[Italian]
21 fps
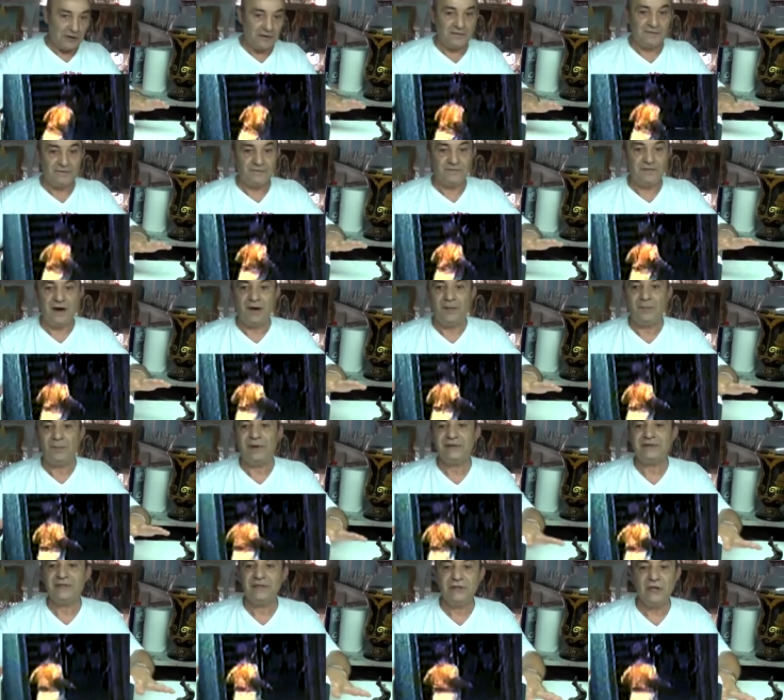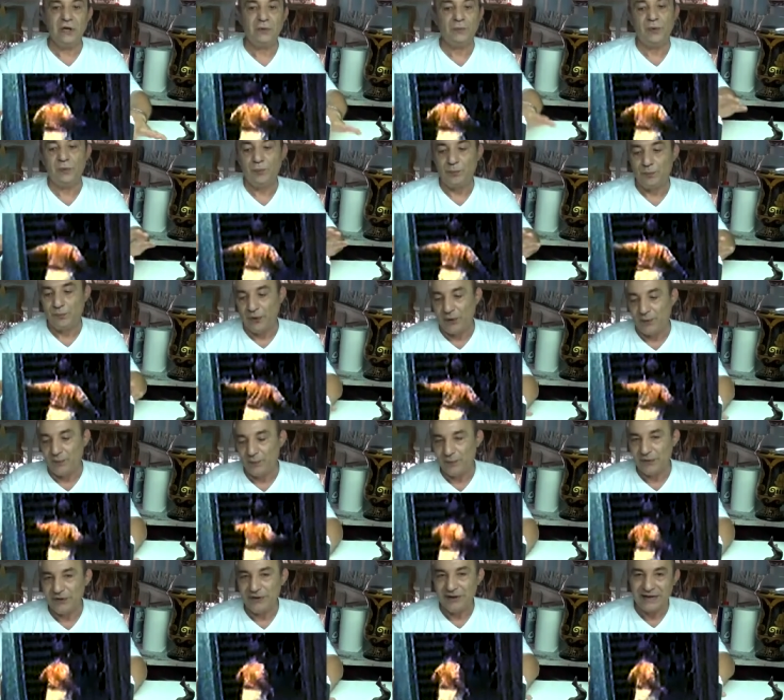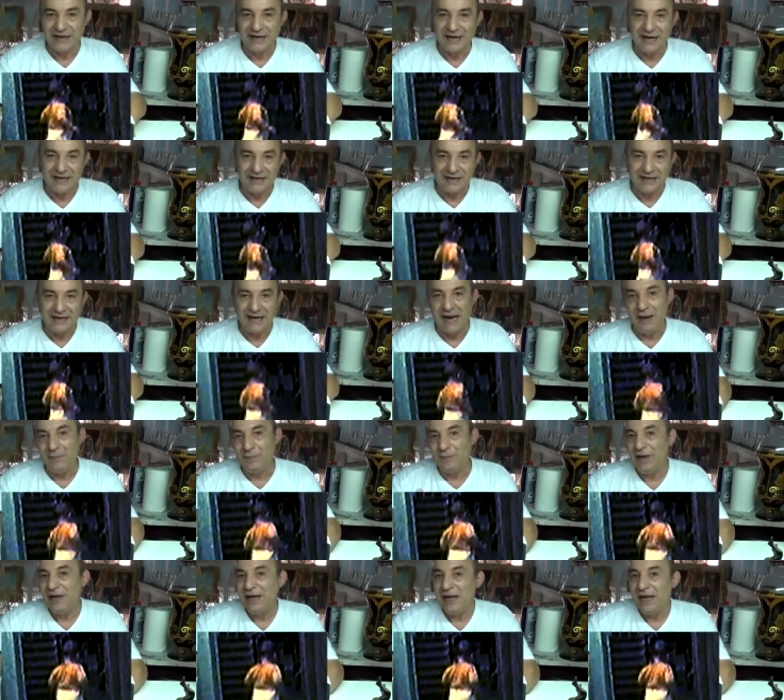fa un passettino, poi pop, e,